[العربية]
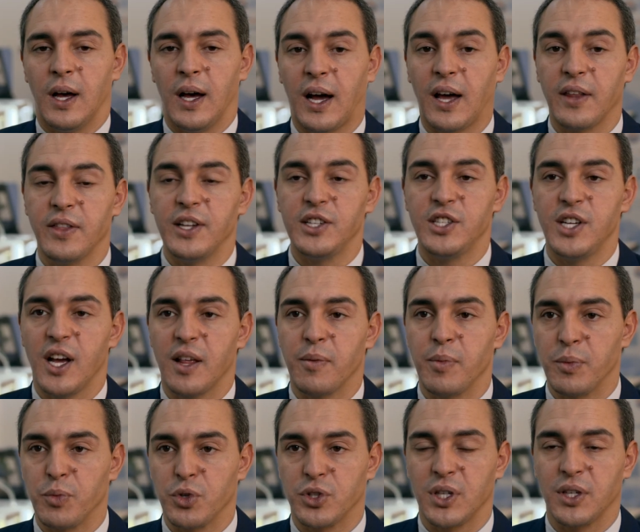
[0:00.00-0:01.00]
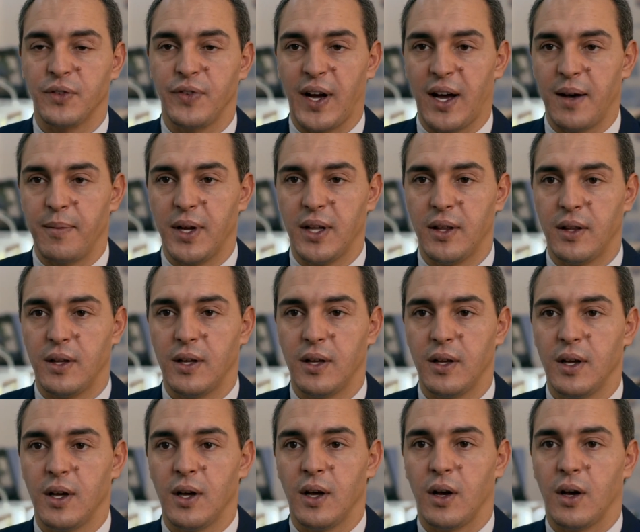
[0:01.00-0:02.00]
اخذنا الجهاز من مستشفى حمد
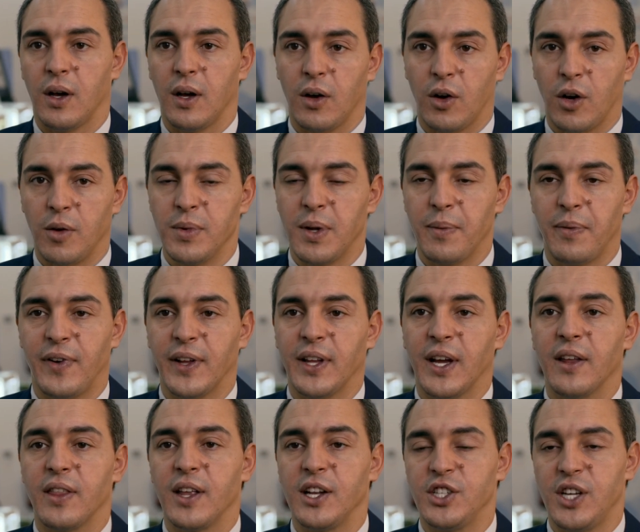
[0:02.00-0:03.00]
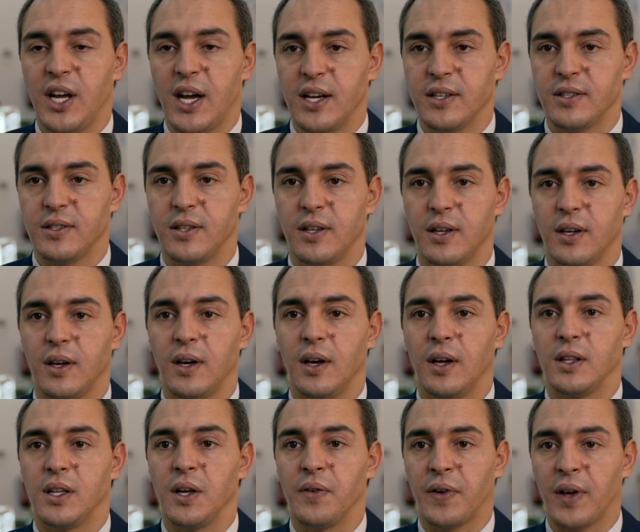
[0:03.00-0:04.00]
قمنا بفتح هذا الجهاز
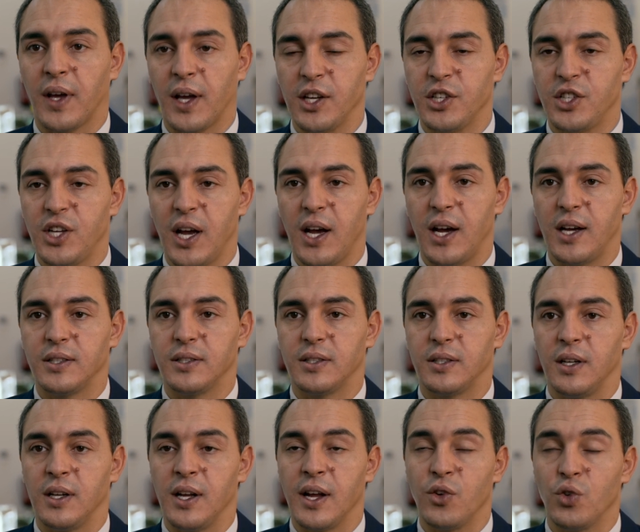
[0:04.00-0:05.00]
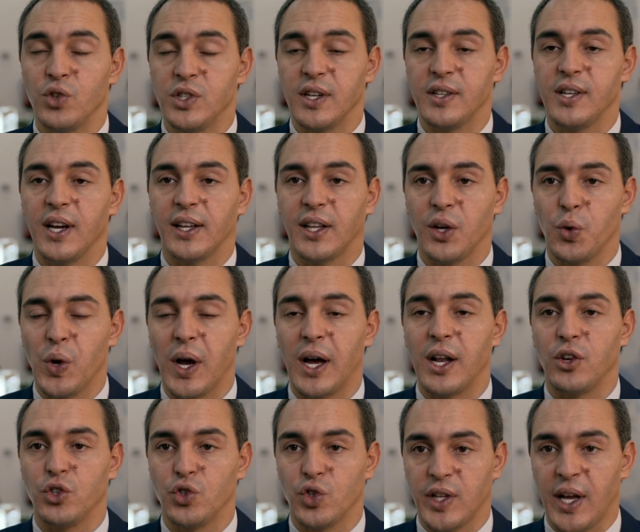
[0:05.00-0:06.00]
تفكيك الجهاز لأن الجهاز يحتوي
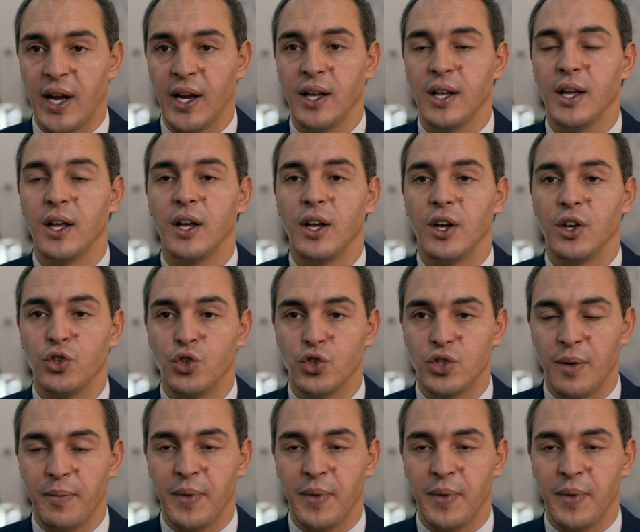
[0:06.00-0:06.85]
على جزئين جزء